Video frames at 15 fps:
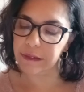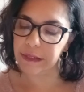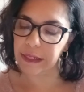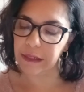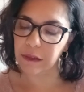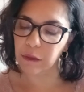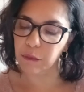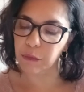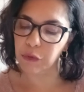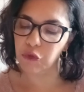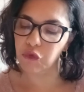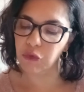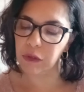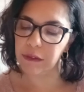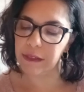terne.
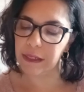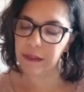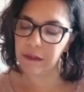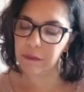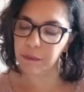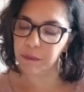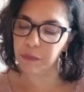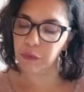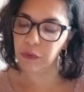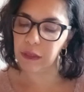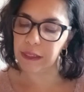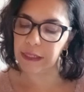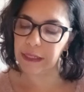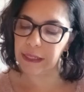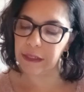Bonjour teint
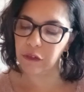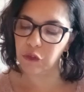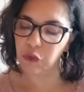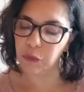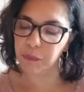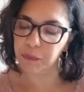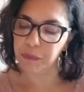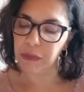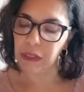pur et radieux.